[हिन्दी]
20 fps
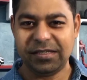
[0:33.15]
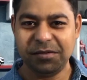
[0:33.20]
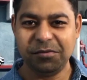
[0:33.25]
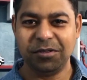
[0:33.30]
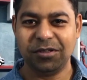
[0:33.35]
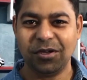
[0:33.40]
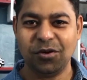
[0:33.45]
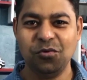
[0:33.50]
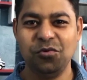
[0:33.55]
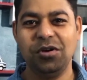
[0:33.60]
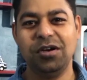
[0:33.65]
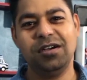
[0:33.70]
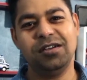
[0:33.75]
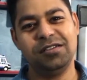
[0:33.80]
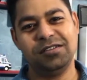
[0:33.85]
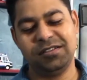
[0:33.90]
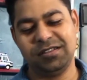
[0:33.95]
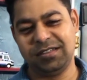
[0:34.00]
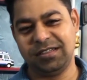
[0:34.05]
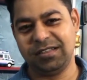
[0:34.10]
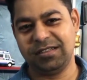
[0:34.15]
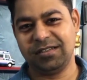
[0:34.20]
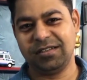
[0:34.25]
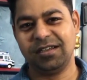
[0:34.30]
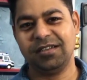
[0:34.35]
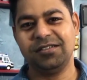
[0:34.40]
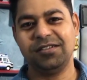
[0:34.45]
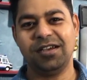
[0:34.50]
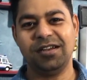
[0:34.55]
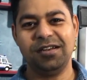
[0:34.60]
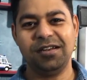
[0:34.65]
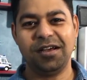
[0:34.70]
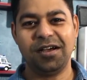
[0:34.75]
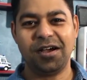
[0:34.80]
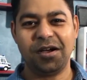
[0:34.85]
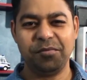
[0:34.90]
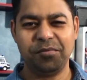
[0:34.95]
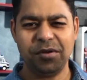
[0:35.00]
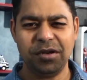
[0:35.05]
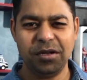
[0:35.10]
ऐसी बताऊंगा जिसका जानना
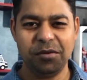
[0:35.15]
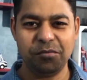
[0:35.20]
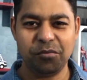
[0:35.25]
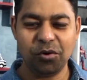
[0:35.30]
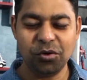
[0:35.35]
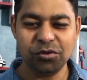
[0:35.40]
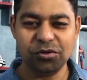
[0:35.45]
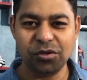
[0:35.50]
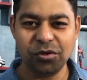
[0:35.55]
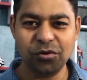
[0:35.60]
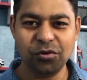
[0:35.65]
आपके लिए बहुत